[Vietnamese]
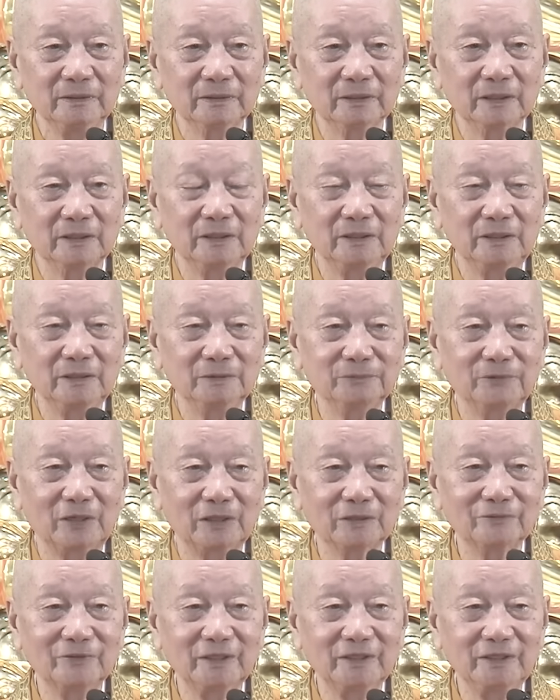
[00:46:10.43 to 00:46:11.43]
Thế nên Đức
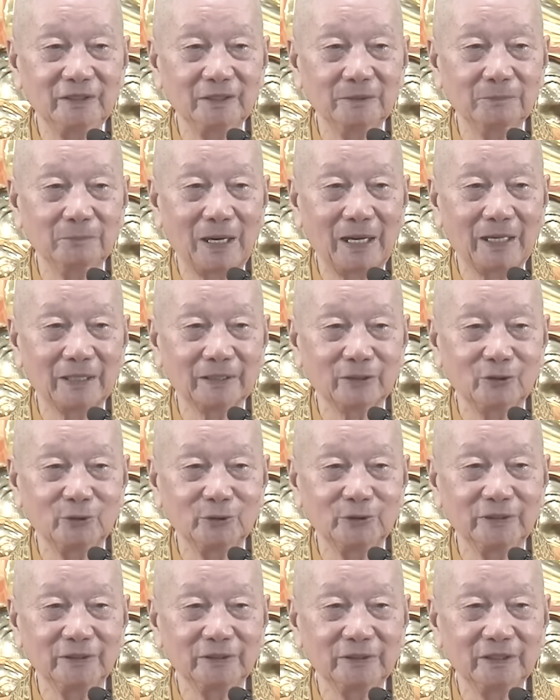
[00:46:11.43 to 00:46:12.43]
Phật về Niết Bàn
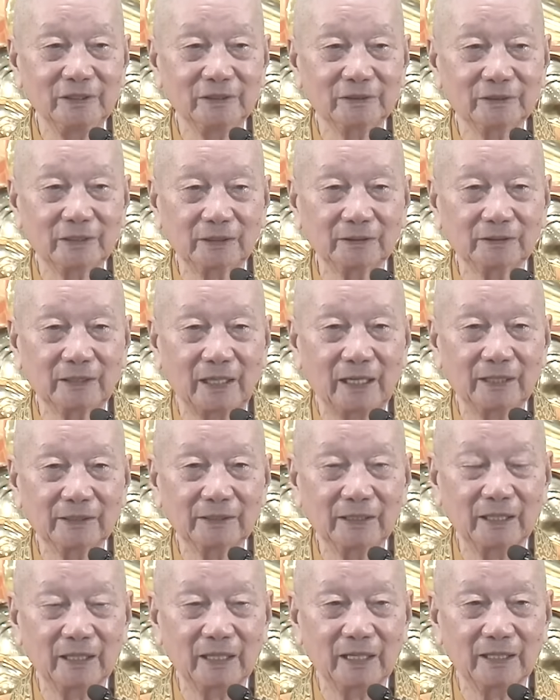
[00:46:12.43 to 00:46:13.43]
rồi thì tất cả
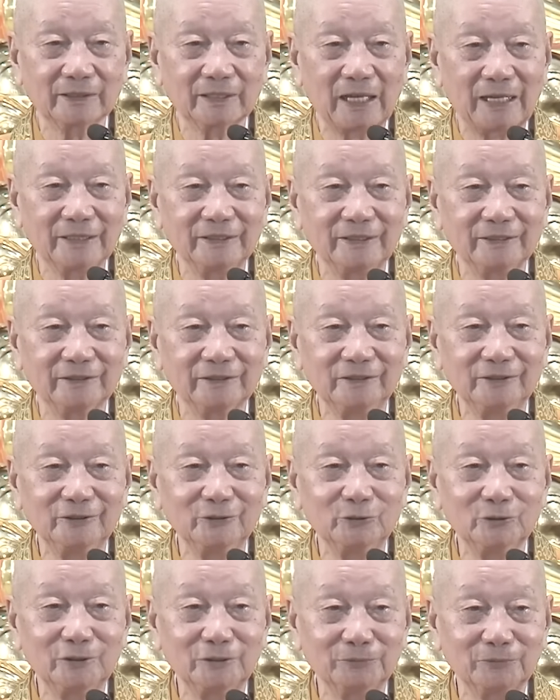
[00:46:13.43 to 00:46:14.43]
các hàng đại đệ tử
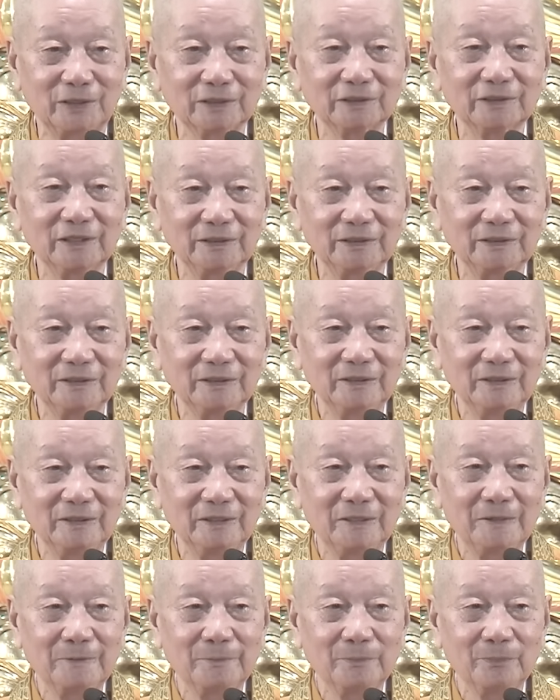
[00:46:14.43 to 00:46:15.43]
của Đức Phật đây
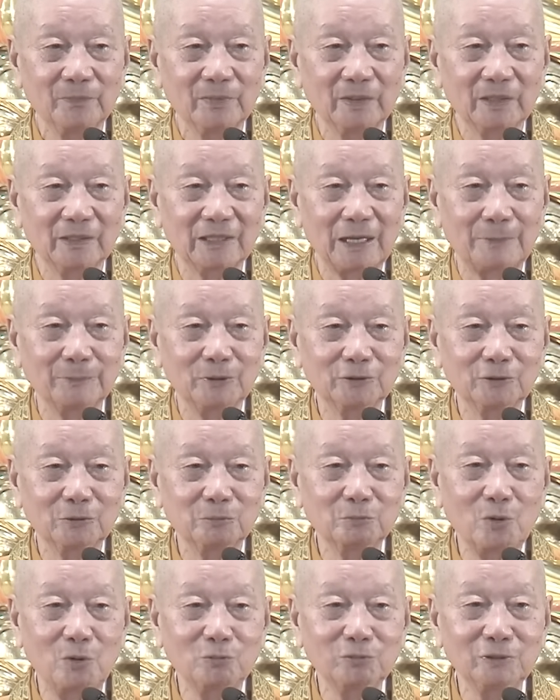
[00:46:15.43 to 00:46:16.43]
nằm ở
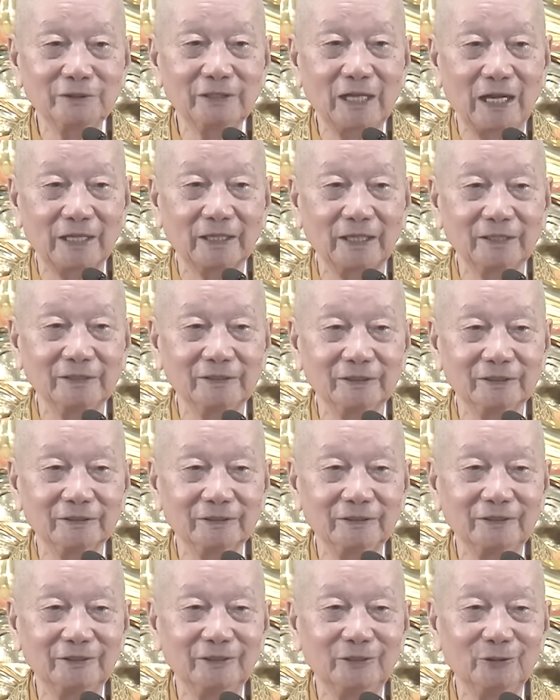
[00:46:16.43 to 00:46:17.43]
trong bốn cái dạng này đó
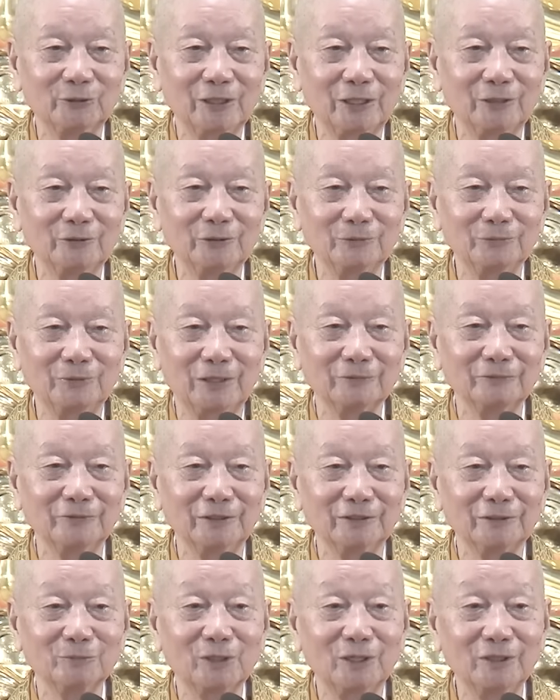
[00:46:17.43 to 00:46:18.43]
thì đều theo Đức Phật
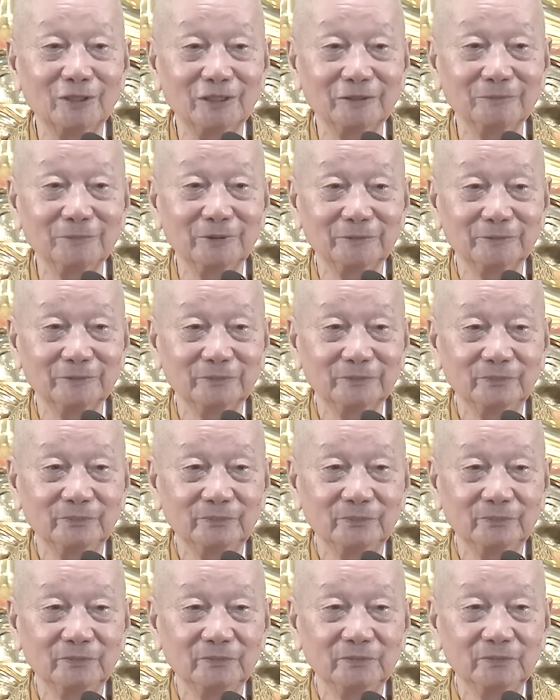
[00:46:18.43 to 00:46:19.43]
về trong đó hết, không
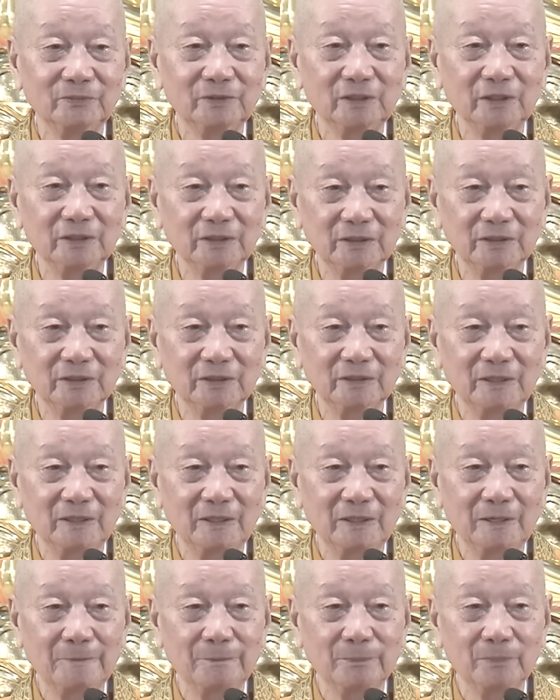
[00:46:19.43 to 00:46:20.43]
chết hết.
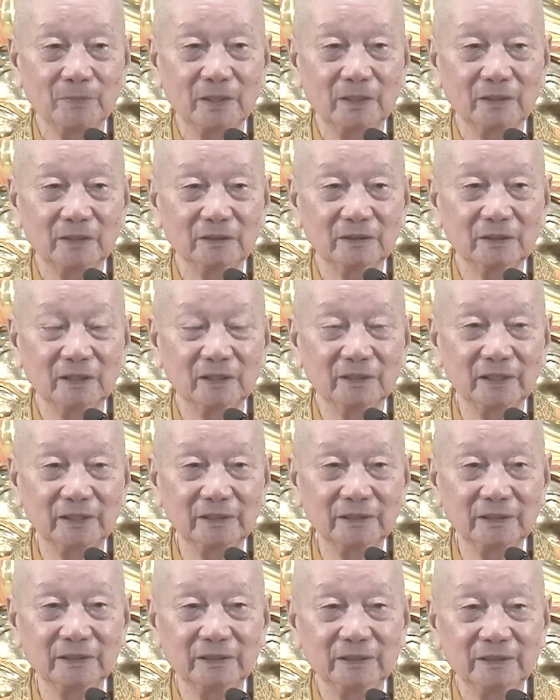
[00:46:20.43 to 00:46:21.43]
Đó. Cho
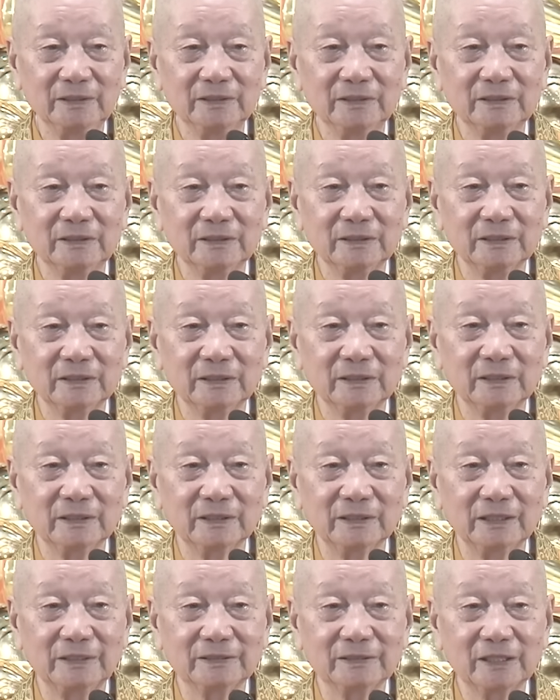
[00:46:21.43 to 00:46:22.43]
nên
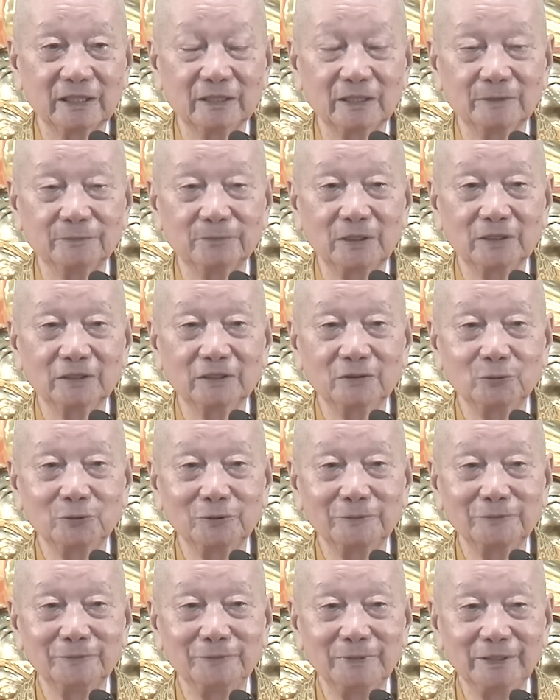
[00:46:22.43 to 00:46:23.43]
Ngài Sa Lợi Phất,
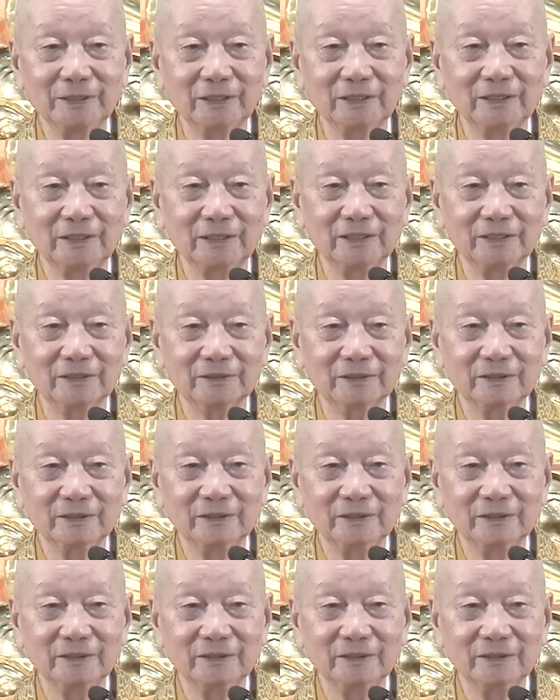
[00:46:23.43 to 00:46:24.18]
quý vị biết là